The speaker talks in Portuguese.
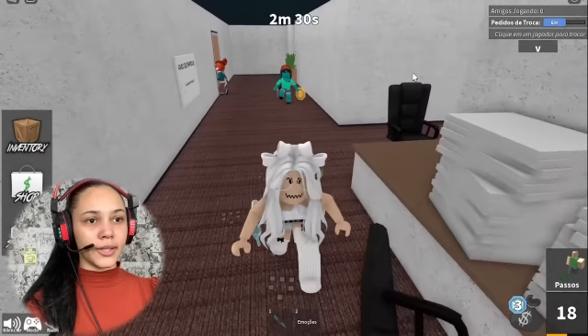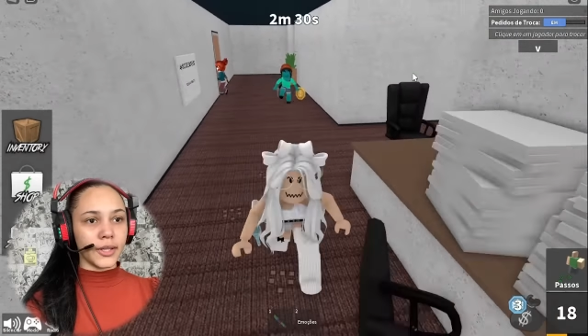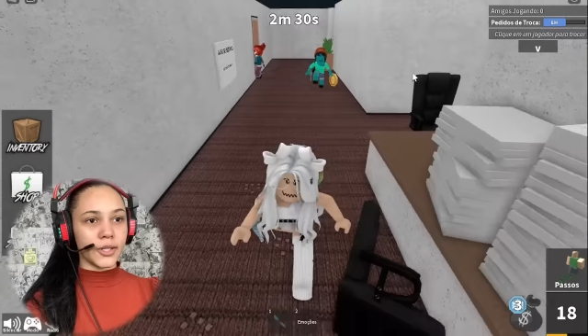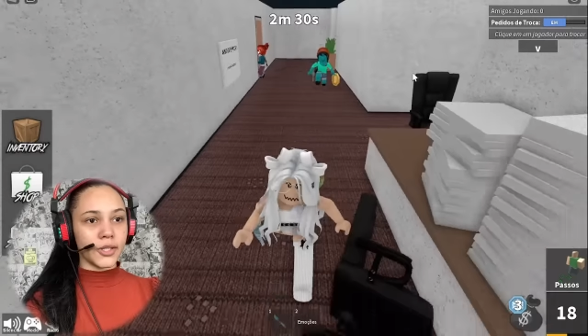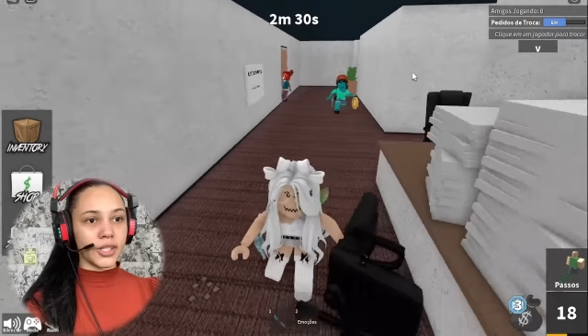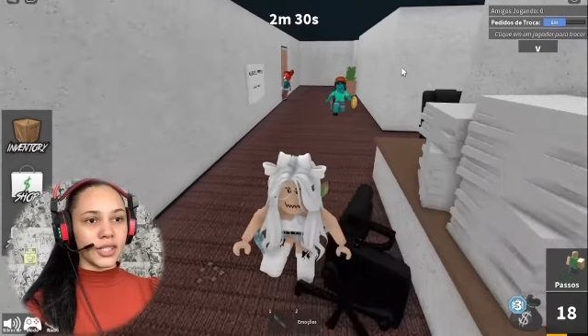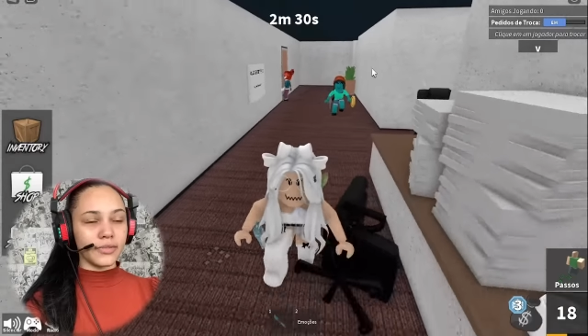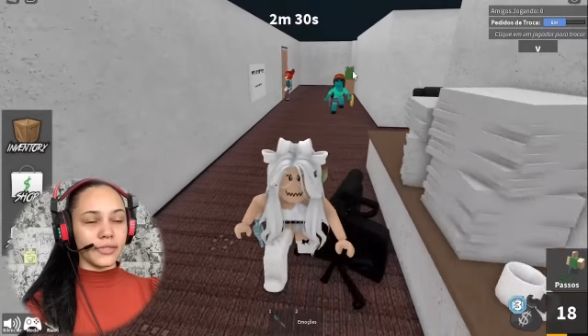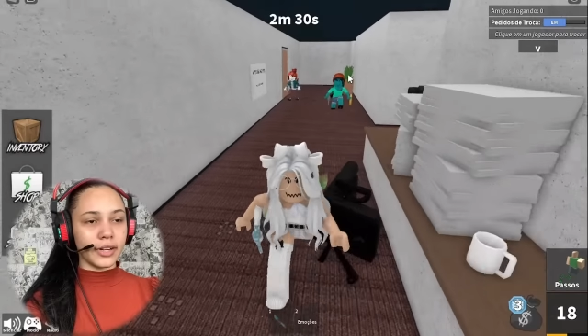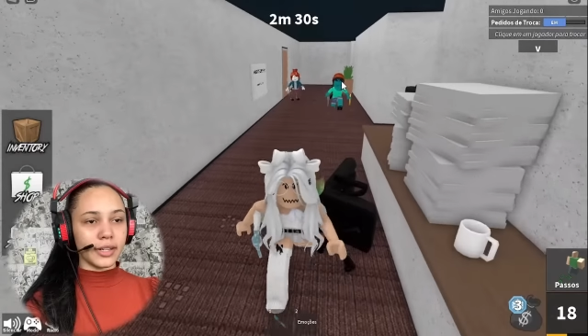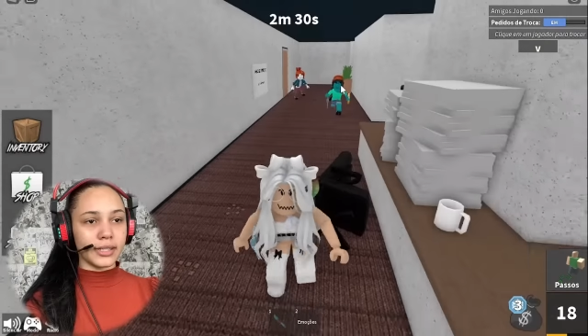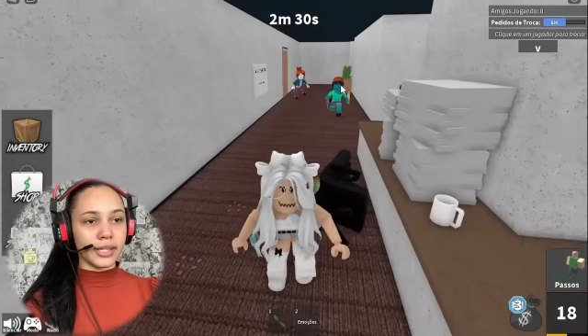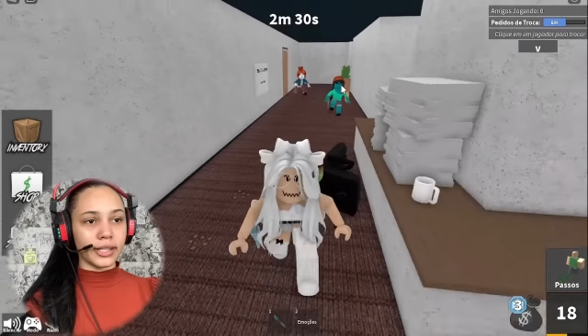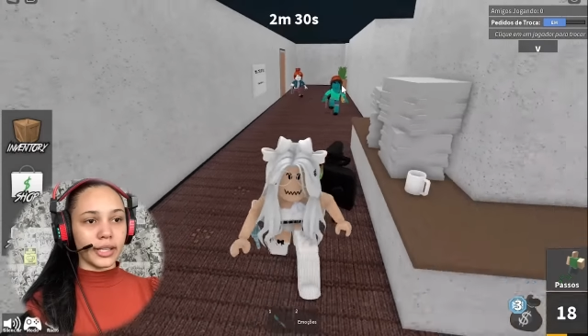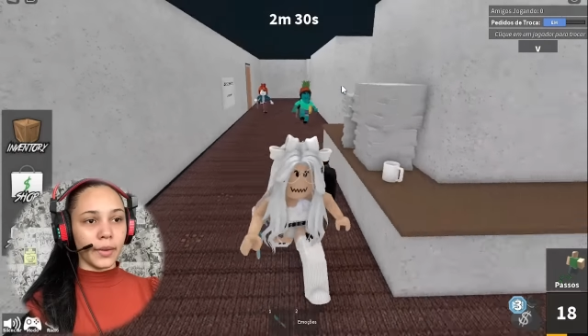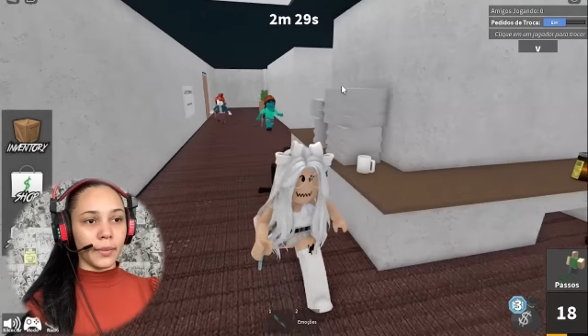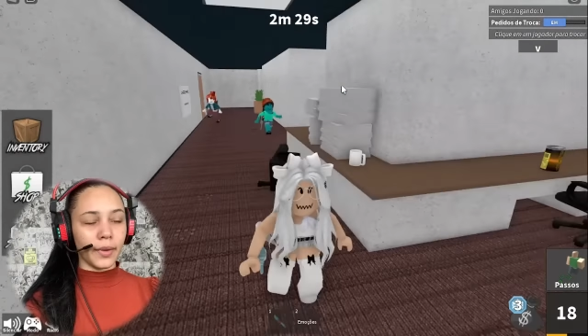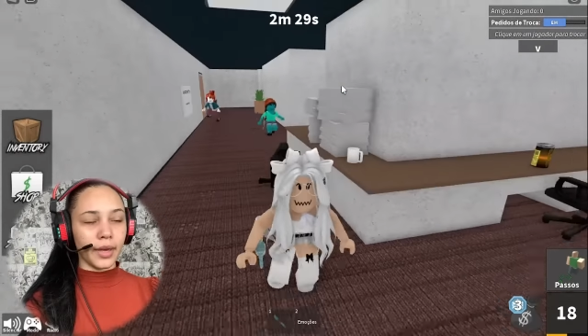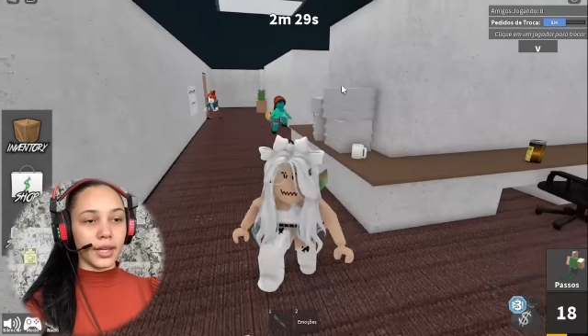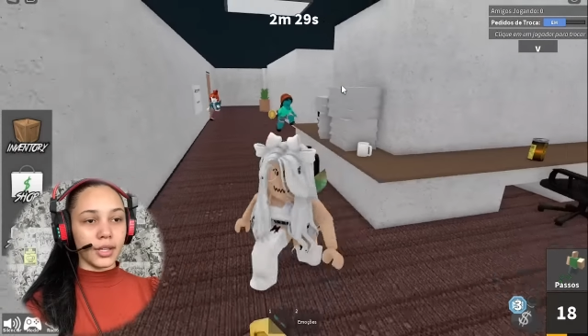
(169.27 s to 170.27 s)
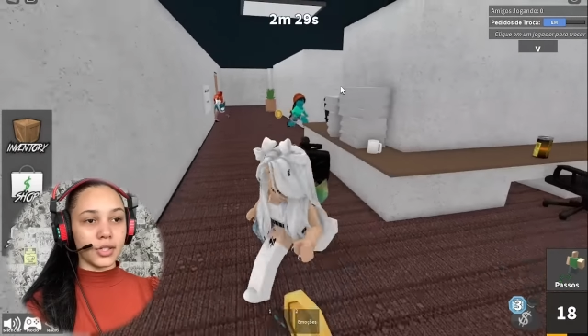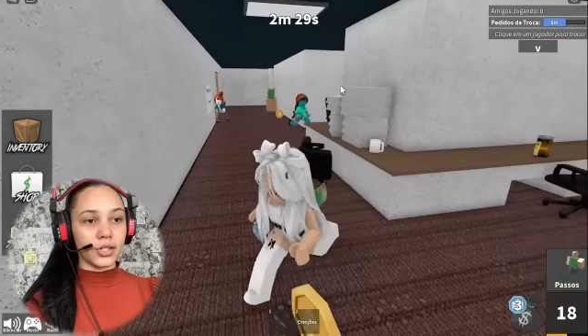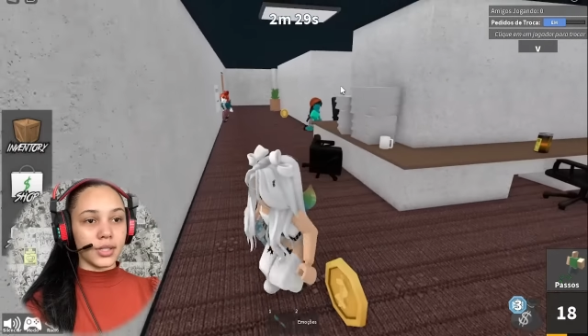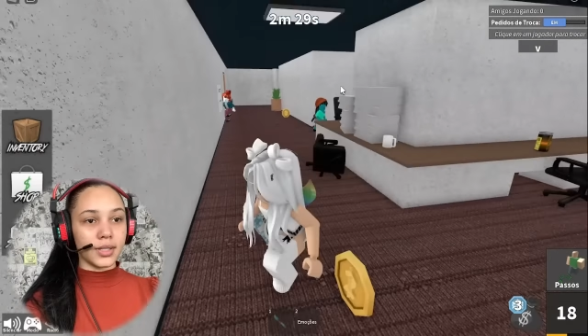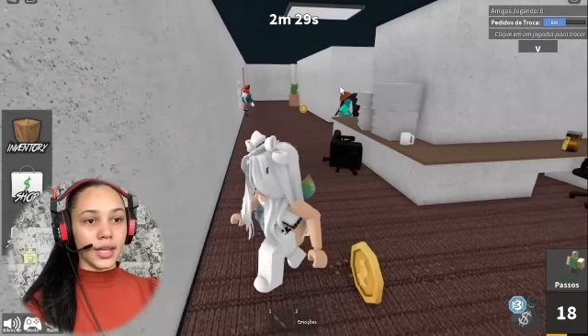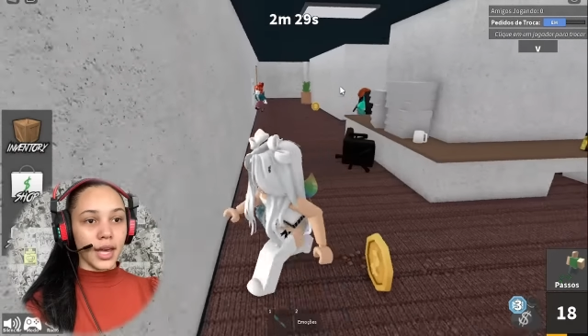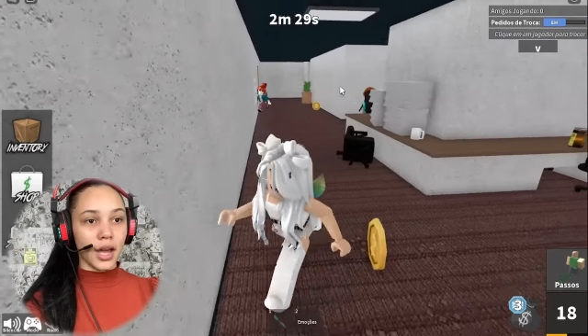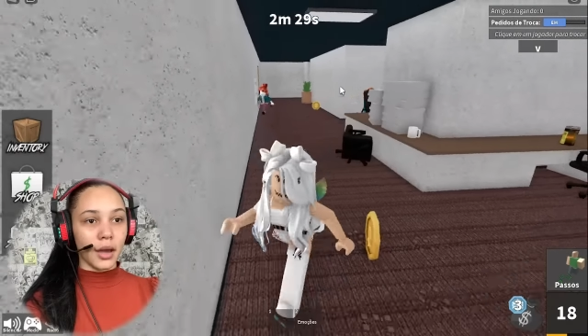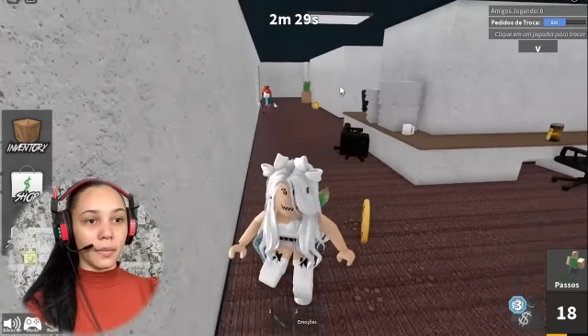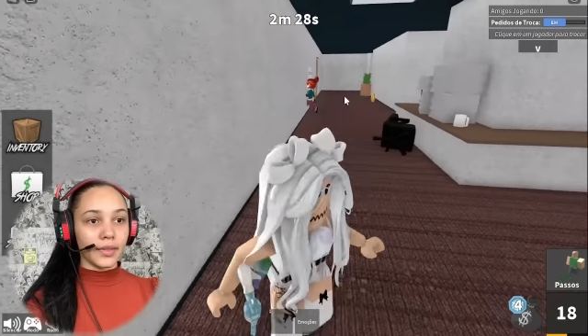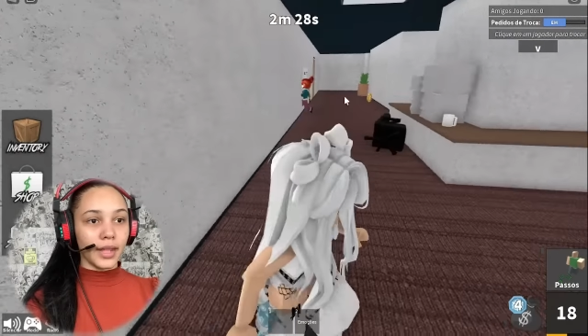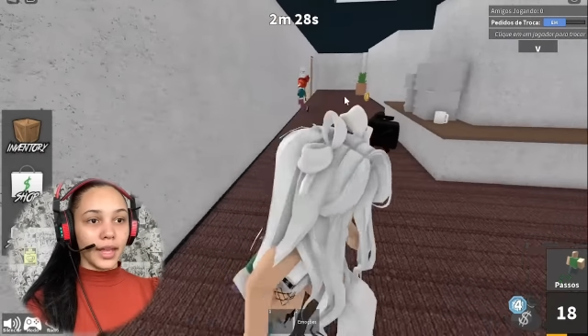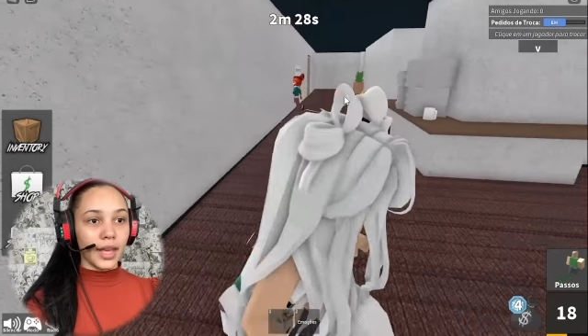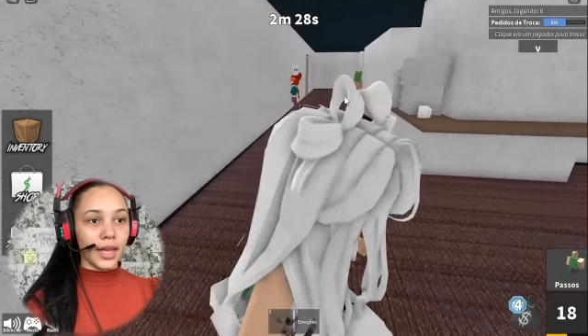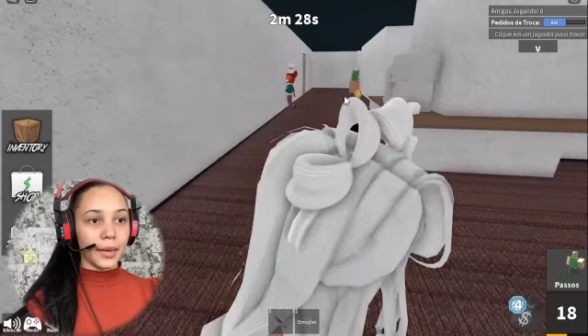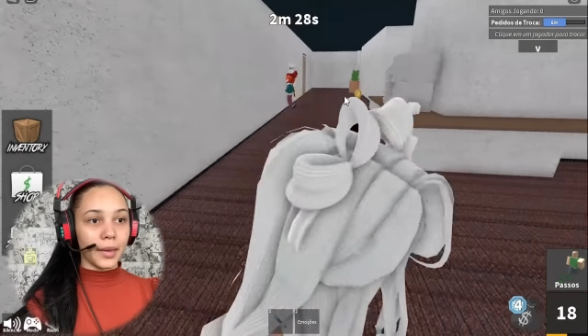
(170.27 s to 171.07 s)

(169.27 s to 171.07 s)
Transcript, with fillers: disfarçadamente, sabe? É,